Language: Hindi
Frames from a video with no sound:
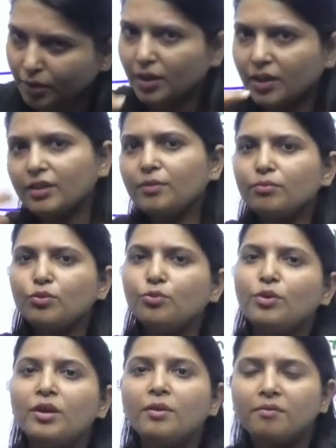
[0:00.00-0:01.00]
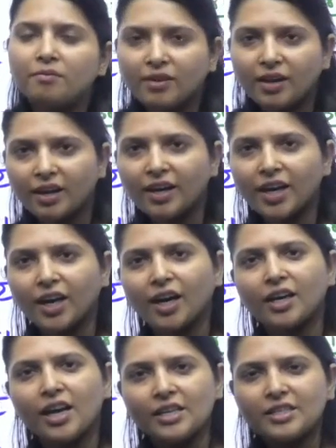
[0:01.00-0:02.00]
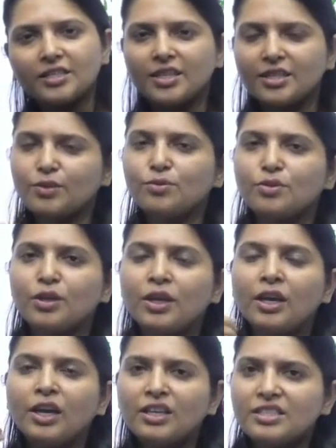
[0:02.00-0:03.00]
मतलब एकदम धुएं करने लगा ऐसे जैसे उसने